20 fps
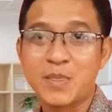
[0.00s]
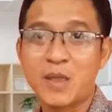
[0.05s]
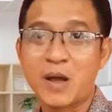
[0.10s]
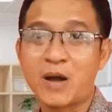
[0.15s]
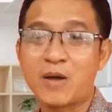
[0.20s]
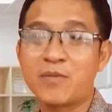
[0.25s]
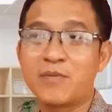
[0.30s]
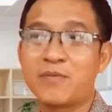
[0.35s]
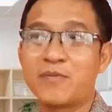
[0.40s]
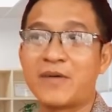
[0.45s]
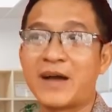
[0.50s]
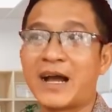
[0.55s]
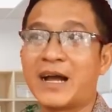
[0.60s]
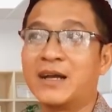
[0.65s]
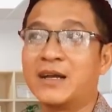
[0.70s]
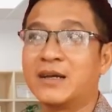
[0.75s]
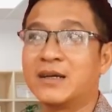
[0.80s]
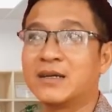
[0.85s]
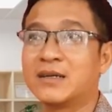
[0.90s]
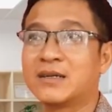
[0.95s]
đó à.
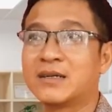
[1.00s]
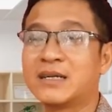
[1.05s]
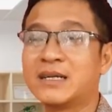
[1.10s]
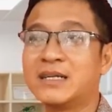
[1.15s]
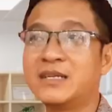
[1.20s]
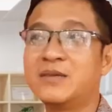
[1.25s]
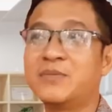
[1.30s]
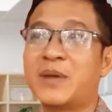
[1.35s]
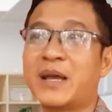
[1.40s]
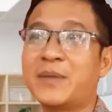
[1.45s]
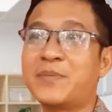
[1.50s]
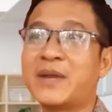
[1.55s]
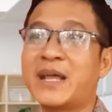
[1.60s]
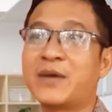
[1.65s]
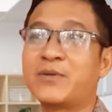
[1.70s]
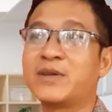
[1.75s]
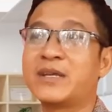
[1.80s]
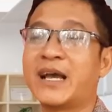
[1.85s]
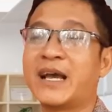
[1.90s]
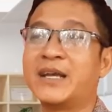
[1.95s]
và khi mà ép
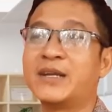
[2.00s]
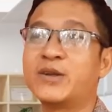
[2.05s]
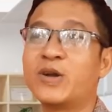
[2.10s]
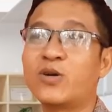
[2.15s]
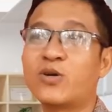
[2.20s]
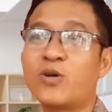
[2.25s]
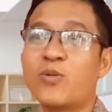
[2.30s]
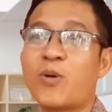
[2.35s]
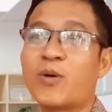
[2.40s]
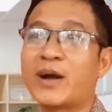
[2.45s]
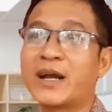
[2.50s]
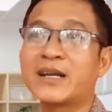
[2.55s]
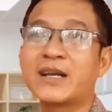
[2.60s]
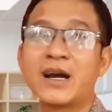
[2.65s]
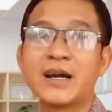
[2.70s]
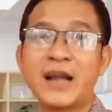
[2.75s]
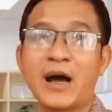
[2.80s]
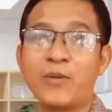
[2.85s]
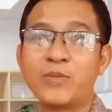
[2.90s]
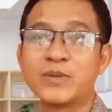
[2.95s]
neo như vậy nó có một cái
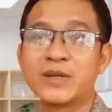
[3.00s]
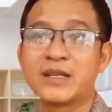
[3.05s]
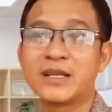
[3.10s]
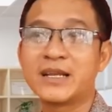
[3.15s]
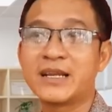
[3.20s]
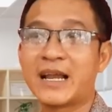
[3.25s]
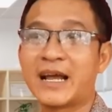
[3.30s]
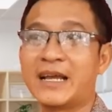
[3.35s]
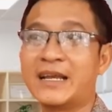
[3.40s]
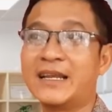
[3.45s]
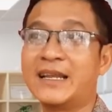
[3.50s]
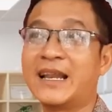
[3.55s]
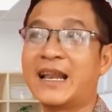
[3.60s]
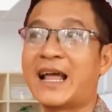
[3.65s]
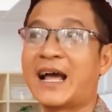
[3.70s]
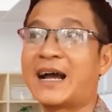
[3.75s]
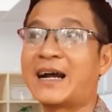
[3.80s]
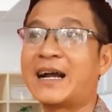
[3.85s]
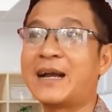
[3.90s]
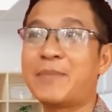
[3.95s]
cơ động như thế này
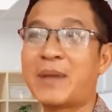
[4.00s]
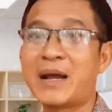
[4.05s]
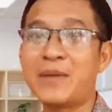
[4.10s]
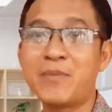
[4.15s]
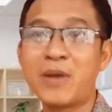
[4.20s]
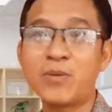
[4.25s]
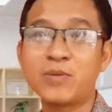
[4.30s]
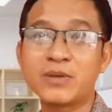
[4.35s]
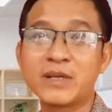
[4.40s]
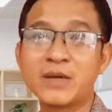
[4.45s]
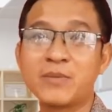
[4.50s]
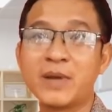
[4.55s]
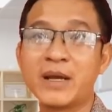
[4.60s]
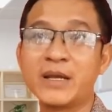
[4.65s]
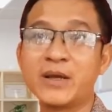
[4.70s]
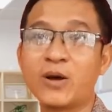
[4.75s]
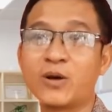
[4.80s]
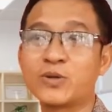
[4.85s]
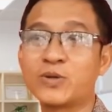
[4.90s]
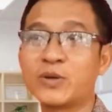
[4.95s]
là cái máy móc thiết
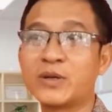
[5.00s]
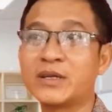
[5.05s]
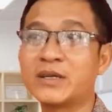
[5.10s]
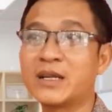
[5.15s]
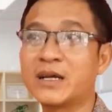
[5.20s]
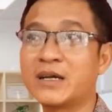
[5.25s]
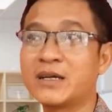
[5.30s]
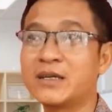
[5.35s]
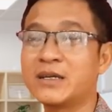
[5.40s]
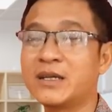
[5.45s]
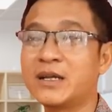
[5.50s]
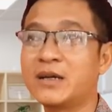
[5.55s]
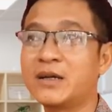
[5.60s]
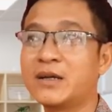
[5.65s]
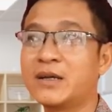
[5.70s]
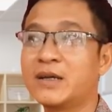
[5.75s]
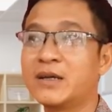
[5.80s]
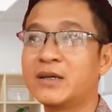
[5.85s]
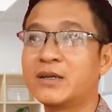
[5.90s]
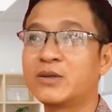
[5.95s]
bị họ chuyển tới á,
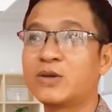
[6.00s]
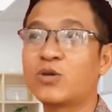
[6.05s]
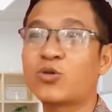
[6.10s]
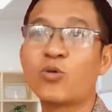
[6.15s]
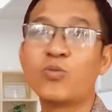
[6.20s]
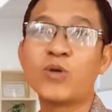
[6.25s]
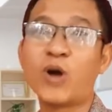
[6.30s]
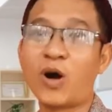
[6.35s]
nó cũng